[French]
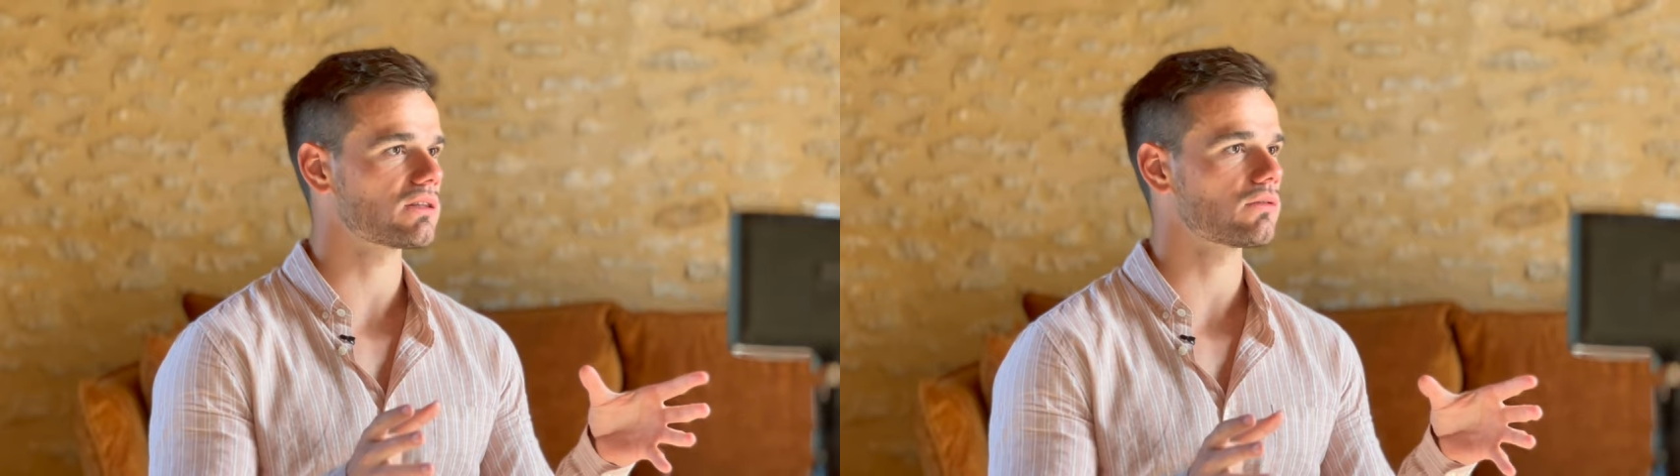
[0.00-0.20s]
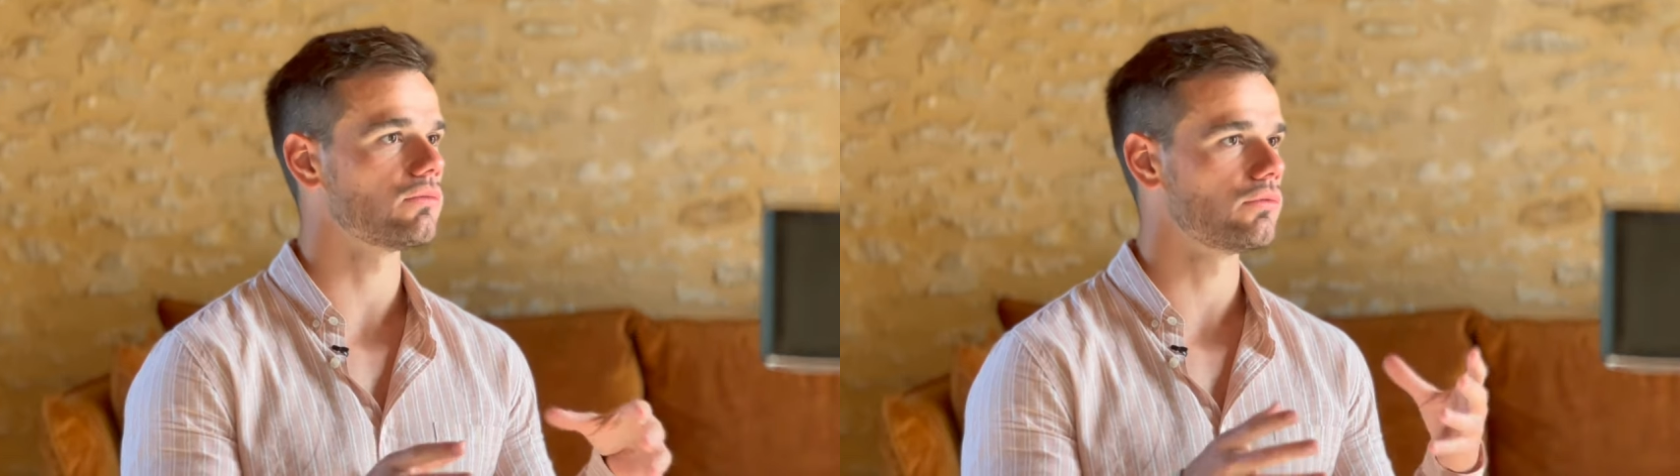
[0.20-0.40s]

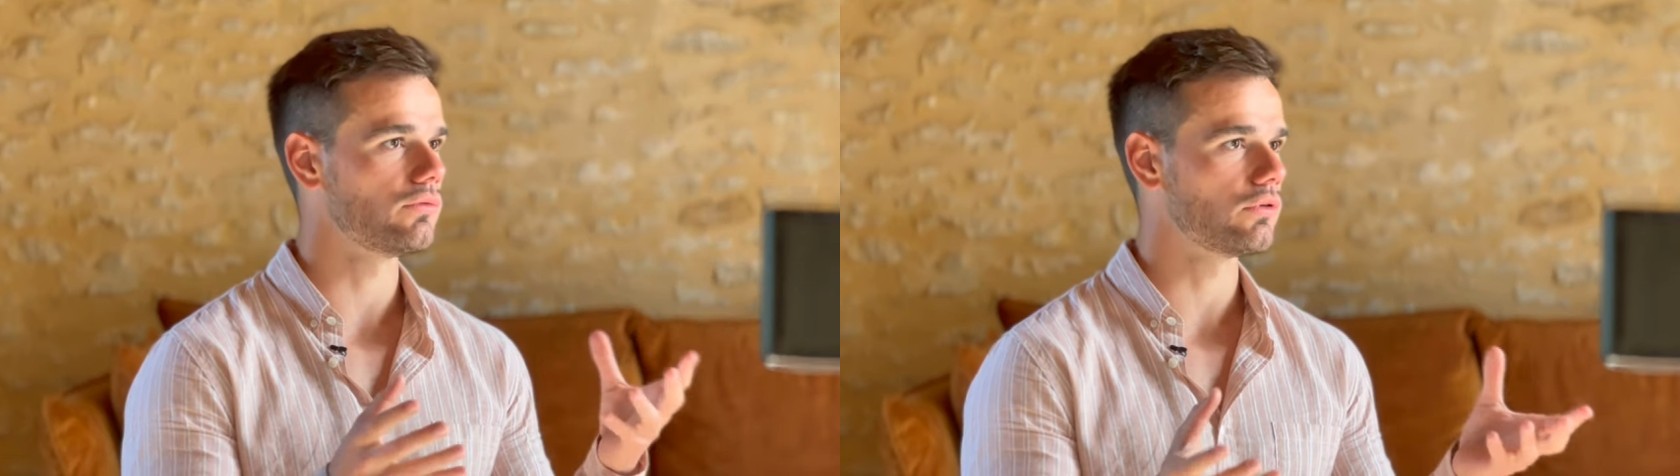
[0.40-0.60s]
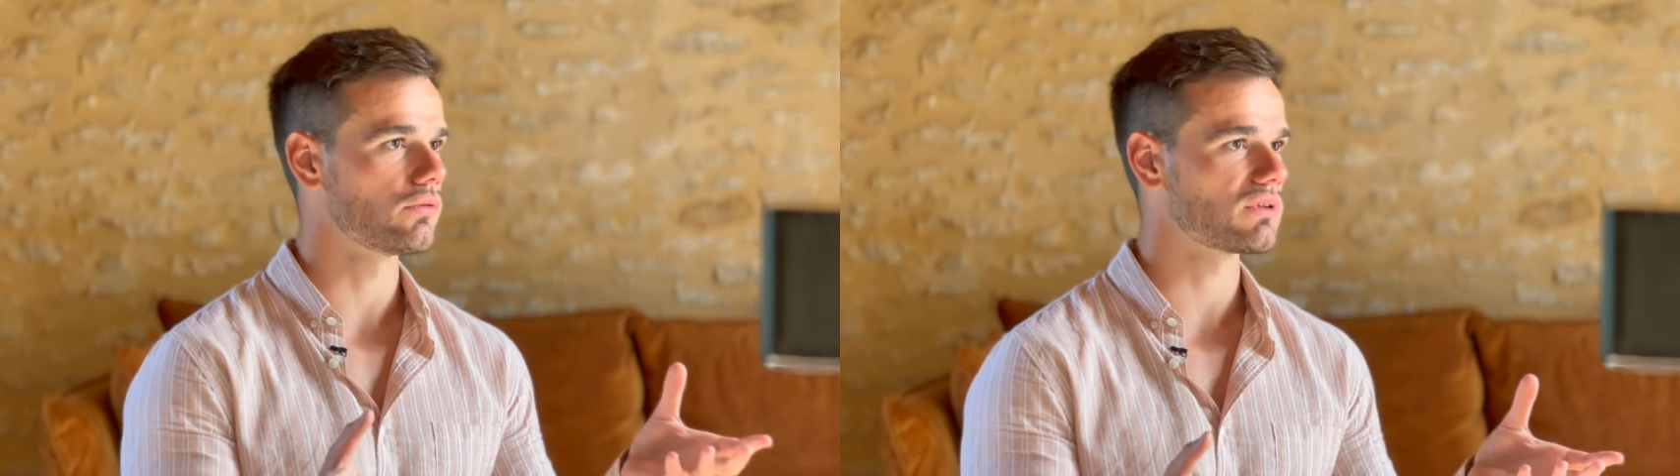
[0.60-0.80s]
êtres ont
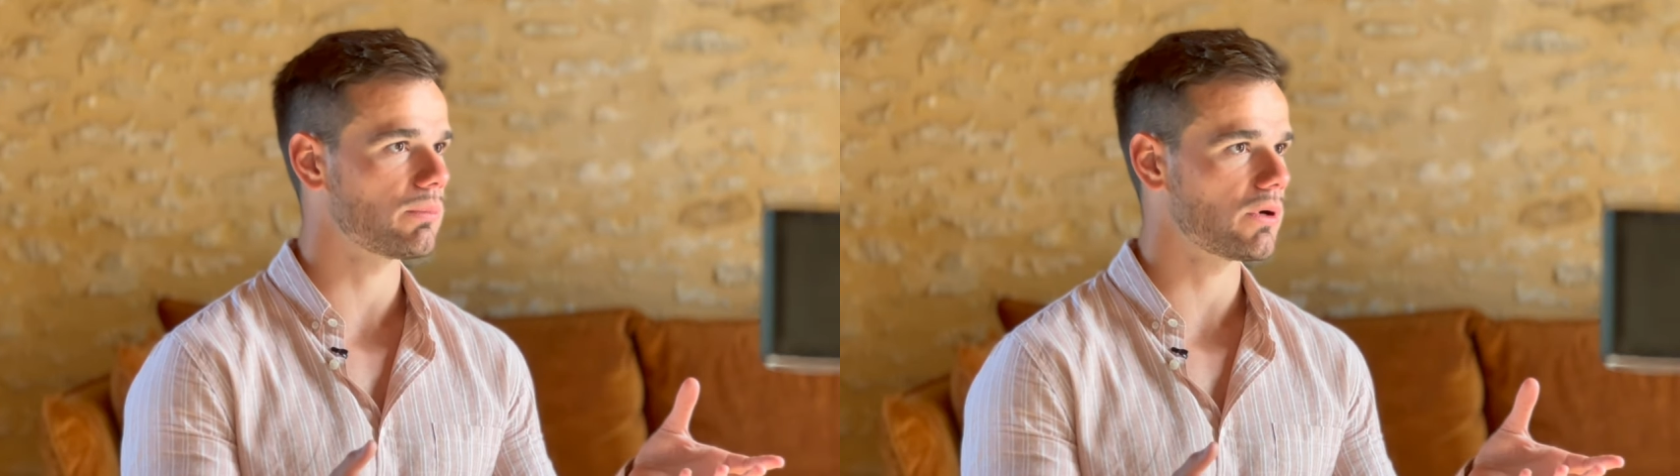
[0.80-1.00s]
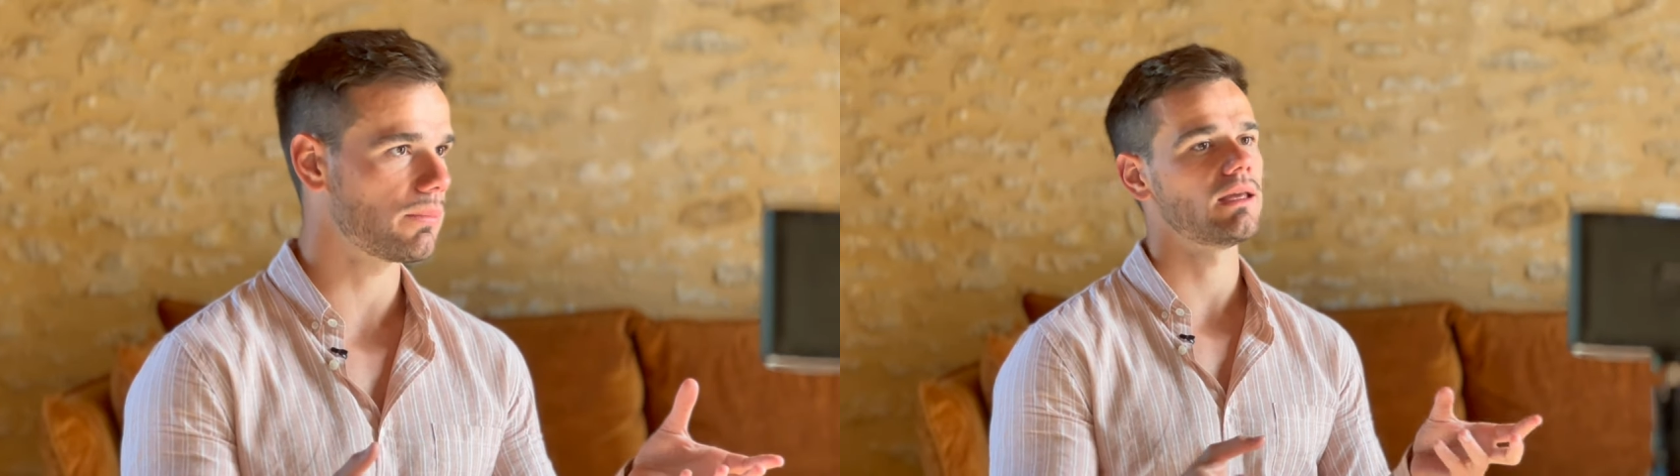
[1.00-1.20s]
une volonté
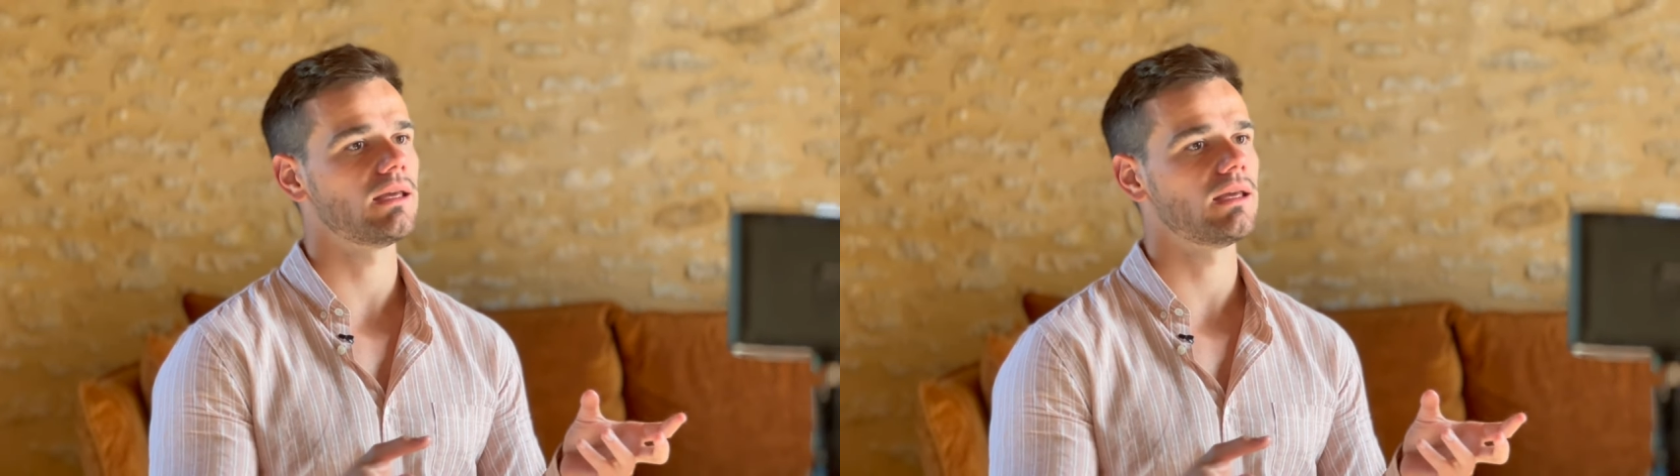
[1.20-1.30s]
propre,